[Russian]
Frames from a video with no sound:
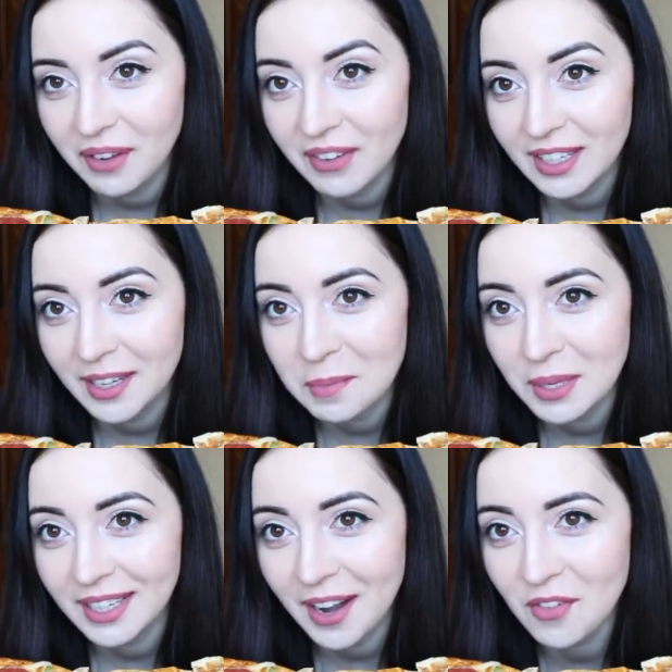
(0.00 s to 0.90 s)
проверка
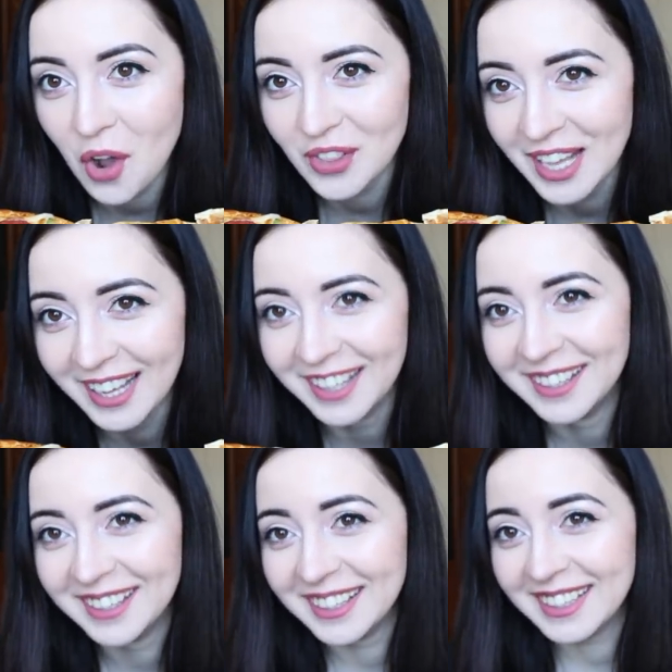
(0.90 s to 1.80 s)
микрофона.
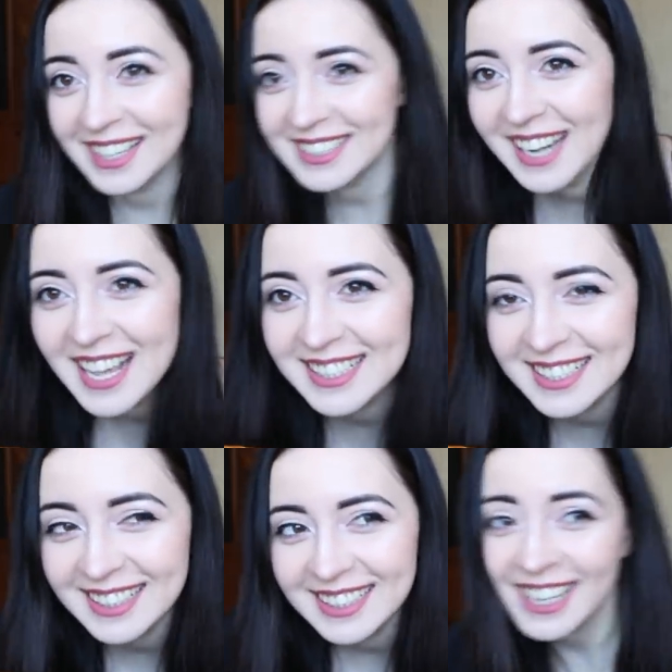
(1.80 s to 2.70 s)
Раз, раз,
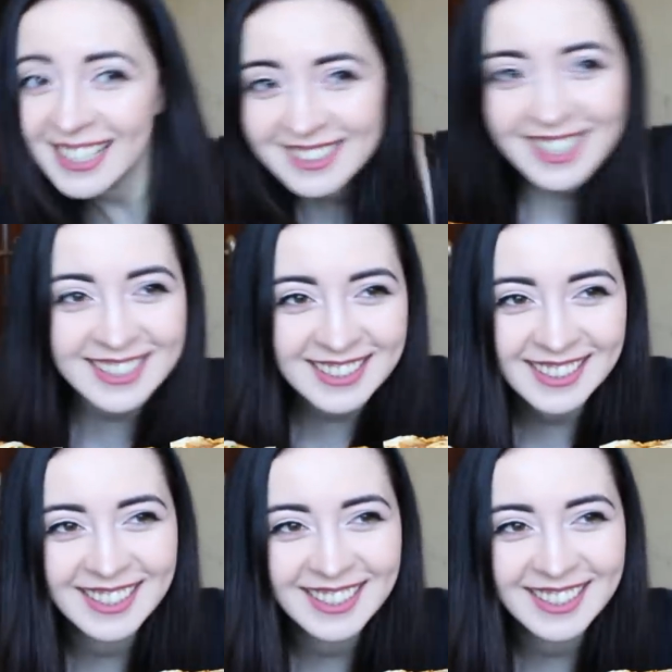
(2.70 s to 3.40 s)
раз, раз.